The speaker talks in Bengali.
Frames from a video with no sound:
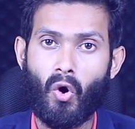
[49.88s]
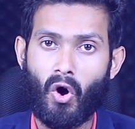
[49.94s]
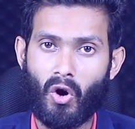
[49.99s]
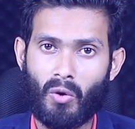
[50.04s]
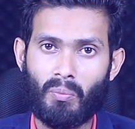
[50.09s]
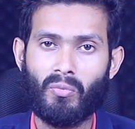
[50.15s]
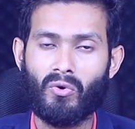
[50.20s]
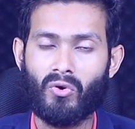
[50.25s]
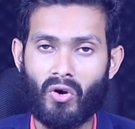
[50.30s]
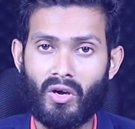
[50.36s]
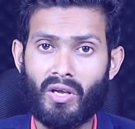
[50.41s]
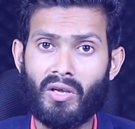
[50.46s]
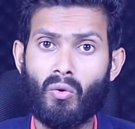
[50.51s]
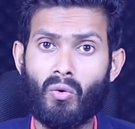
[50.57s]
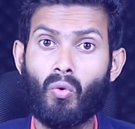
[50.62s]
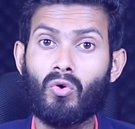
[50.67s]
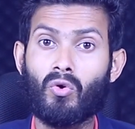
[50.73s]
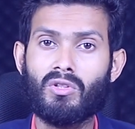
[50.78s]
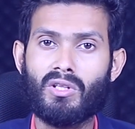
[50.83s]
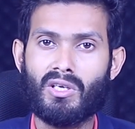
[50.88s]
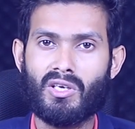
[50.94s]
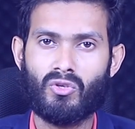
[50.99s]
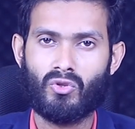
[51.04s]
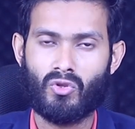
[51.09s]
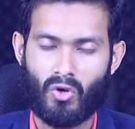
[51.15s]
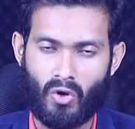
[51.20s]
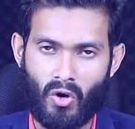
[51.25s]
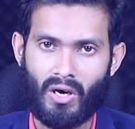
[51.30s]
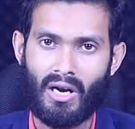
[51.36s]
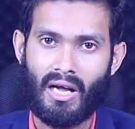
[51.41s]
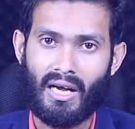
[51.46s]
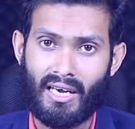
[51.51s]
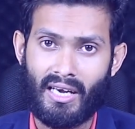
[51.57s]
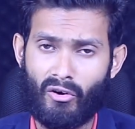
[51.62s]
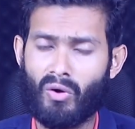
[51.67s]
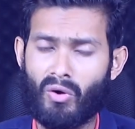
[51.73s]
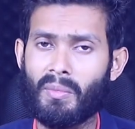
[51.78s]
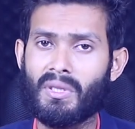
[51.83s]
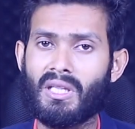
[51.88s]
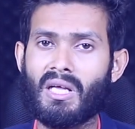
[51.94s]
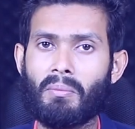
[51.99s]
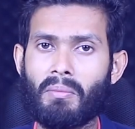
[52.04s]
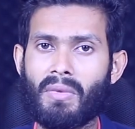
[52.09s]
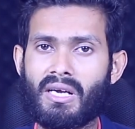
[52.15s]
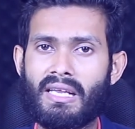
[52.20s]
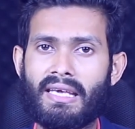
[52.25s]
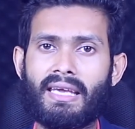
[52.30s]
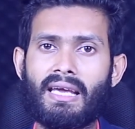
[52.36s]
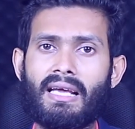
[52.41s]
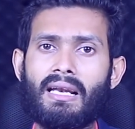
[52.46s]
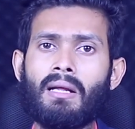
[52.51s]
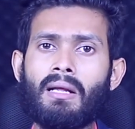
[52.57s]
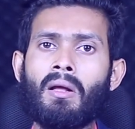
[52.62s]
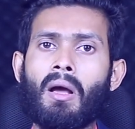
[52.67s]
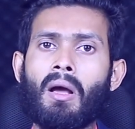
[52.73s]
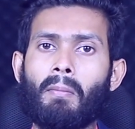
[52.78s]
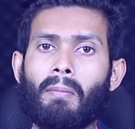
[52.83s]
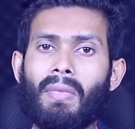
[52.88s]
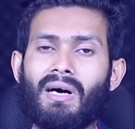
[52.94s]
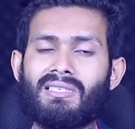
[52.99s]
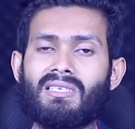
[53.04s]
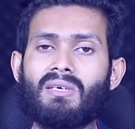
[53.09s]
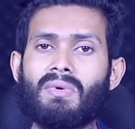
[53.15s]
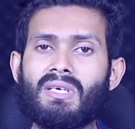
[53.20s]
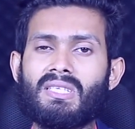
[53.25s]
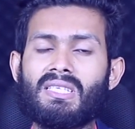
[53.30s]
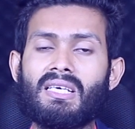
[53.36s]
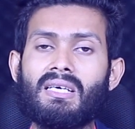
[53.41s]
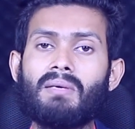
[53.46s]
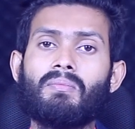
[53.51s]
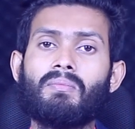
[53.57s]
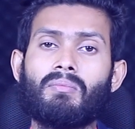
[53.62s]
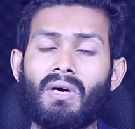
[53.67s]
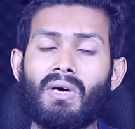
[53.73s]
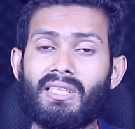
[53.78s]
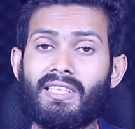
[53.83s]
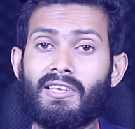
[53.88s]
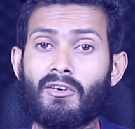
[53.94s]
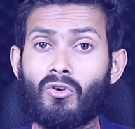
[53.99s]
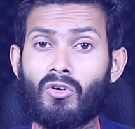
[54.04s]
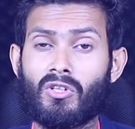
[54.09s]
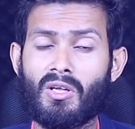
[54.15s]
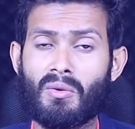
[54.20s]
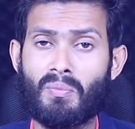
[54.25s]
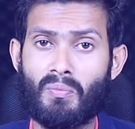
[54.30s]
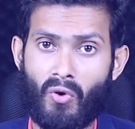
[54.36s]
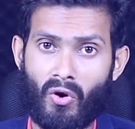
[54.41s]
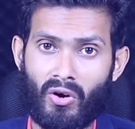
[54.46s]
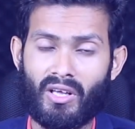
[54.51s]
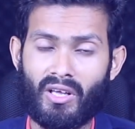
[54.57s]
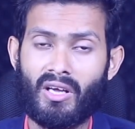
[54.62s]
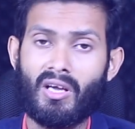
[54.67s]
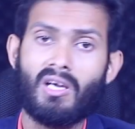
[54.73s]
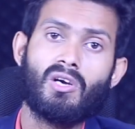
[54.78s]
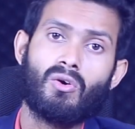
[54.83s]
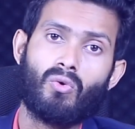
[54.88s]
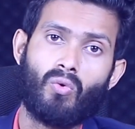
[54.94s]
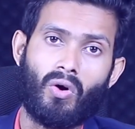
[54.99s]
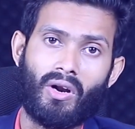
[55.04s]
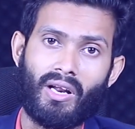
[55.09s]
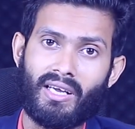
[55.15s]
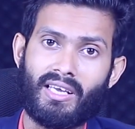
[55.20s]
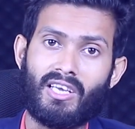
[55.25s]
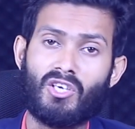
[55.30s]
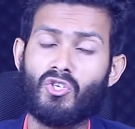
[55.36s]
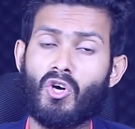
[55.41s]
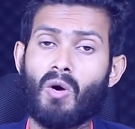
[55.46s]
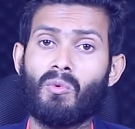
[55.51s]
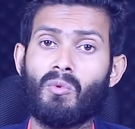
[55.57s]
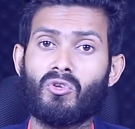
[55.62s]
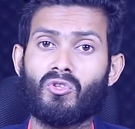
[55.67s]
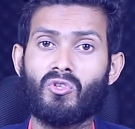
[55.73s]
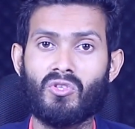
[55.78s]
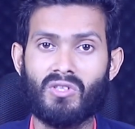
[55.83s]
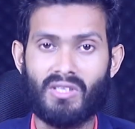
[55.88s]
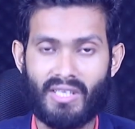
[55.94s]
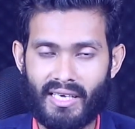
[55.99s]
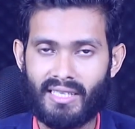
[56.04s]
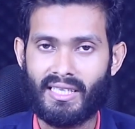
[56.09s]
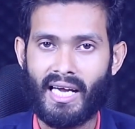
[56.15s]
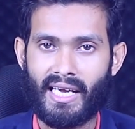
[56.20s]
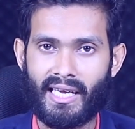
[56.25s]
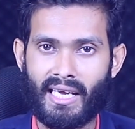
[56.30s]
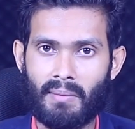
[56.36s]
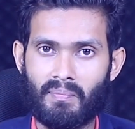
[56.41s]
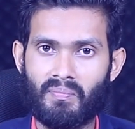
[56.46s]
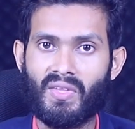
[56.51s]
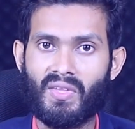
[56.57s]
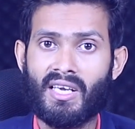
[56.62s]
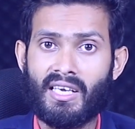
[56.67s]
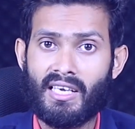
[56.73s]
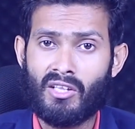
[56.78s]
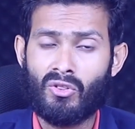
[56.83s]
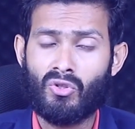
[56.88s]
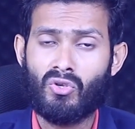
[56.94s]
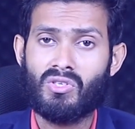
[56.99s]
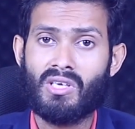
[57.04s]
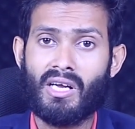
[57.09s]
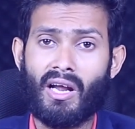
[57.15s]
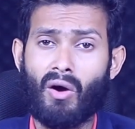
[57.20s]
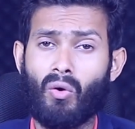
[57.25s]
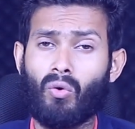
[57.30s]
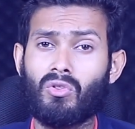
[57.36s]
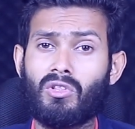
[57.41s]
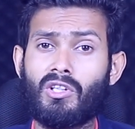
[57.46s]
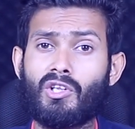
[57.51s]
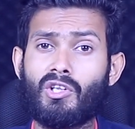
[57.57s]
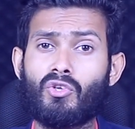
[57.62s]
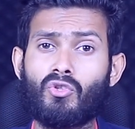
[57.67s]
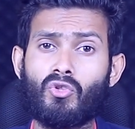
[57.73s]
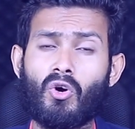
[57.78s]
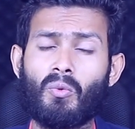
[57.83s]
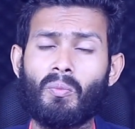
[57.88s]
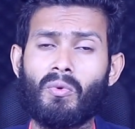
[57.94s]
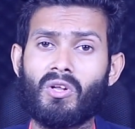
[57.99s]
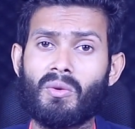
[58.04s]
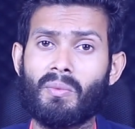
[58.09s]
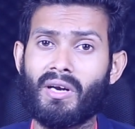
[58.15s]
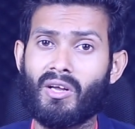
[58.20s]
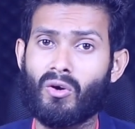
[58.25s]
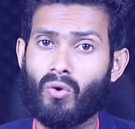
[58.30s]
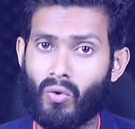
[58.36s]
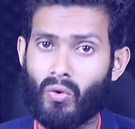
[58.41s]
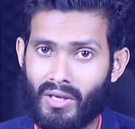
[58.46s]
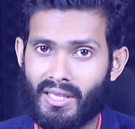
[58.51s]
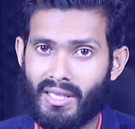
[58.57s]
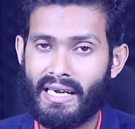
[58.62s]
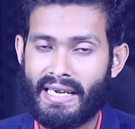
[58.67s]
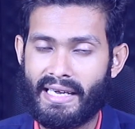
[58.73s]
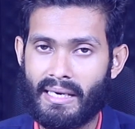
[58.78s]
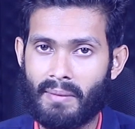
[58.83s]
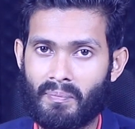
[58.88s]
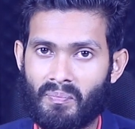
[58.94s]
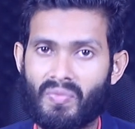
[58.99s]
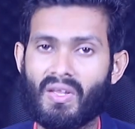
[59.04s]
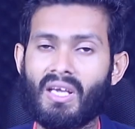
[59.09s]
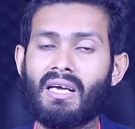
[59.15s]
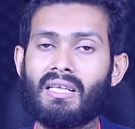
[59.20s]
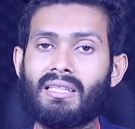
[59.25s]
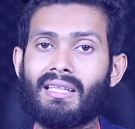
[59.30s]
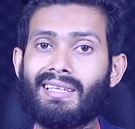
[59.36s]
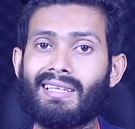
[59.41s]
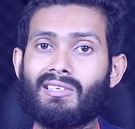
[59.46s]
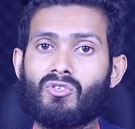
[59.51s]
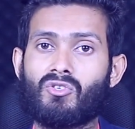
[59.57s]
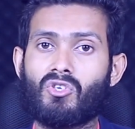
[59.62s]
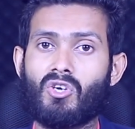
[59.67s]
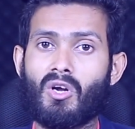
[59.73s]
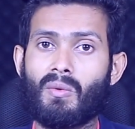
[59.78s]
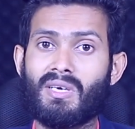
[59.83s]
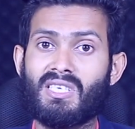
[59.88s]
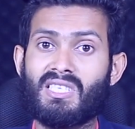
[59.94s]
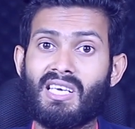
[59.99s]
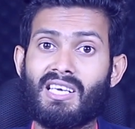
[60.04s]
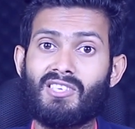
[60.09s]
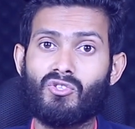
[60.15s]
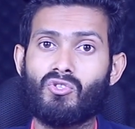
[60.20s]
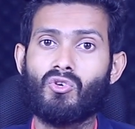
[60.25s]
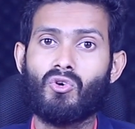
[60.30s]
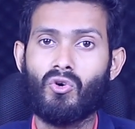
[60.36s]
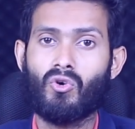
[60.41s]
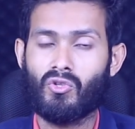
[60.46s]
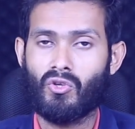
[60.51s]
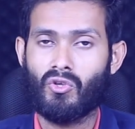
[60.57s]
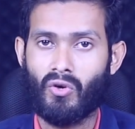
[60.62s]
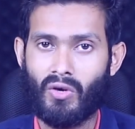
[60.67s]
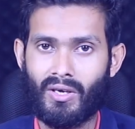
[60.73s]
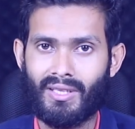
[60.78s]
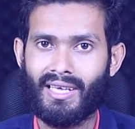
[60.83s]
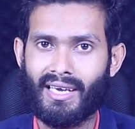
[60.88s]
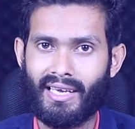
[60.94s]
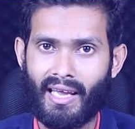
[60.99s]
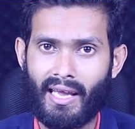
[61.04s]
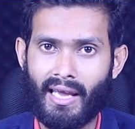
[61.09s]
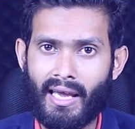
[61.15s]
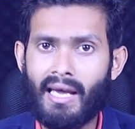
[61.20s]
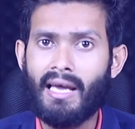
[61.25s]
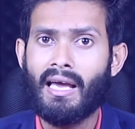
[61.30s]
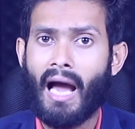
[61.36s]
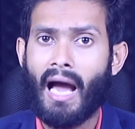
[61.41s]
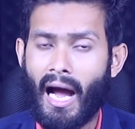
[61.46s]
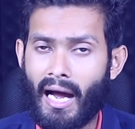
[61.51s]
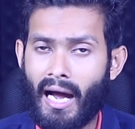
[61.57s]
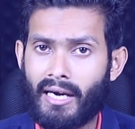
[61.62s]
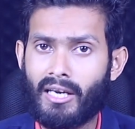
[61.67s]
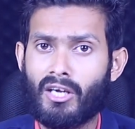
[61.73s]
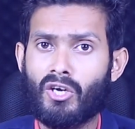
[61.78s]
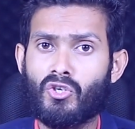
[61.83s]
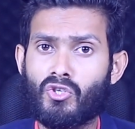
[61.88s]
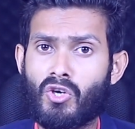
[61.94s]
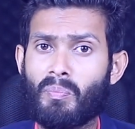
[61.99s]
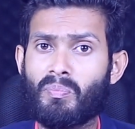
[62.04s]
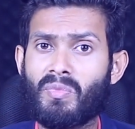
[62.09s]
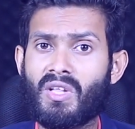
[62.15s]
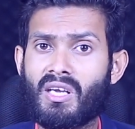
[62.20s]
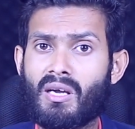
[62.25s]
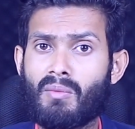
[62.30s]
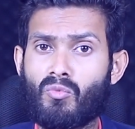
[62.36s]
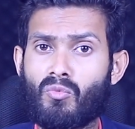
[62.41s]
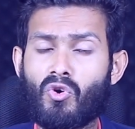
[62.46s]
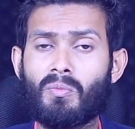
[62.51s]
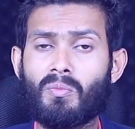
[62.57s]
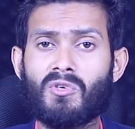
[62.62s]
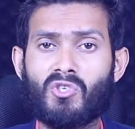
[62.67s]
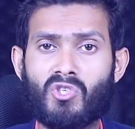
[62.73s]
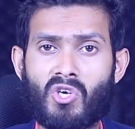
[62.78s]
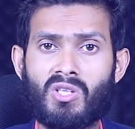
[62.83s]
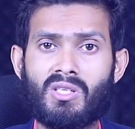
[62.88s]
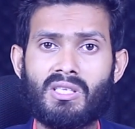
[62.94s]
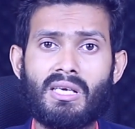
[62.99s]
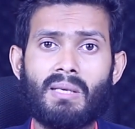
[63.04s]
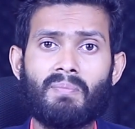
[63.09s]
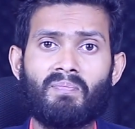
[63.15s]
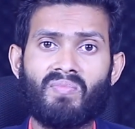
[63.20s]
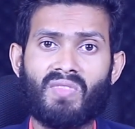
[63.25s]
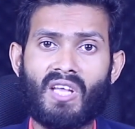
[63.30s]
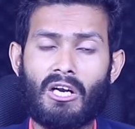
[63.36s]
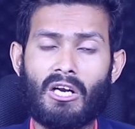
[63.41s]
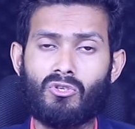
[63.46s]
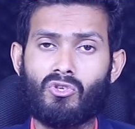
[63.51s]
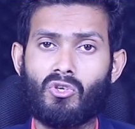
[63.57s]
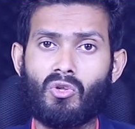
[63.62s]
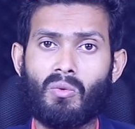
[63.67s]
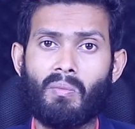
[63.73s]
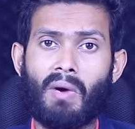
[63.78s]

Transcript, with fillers: অল্প নয় অতিরিক্ত করা কারণ আমাদের মেডিকেল মাঝে মাঝে বা দীর্ঘদিন পরে করাকে সমর্থন দিয়ে থাকে কিন্তু যারা অতিরিক্ত পরিমাণে করে থাকেন তাদের জন্য আবার স্বাস্থ্য ক্ষতি হয়ে থাকে আর সব থেকে মূল বিষয় হচ্ছে তারা যত